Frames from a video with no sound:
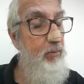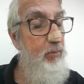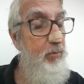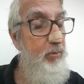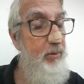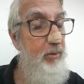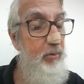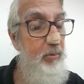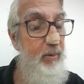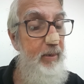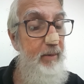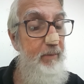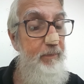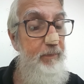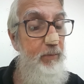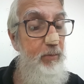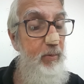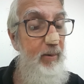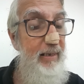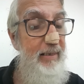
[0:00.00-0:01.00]
o que o
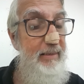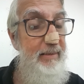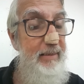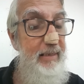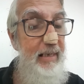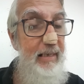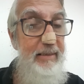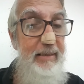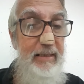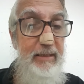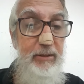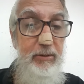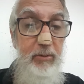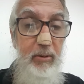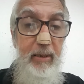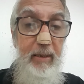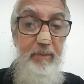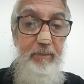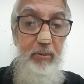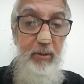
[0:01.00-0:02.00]
levou a entrar na
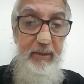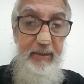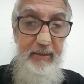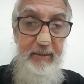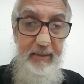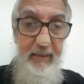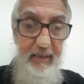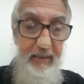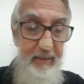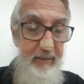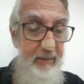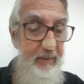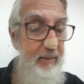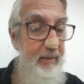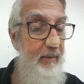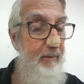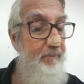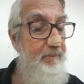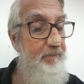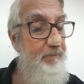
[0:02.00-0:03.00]
Escola
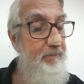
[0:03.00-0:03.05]
Politécnica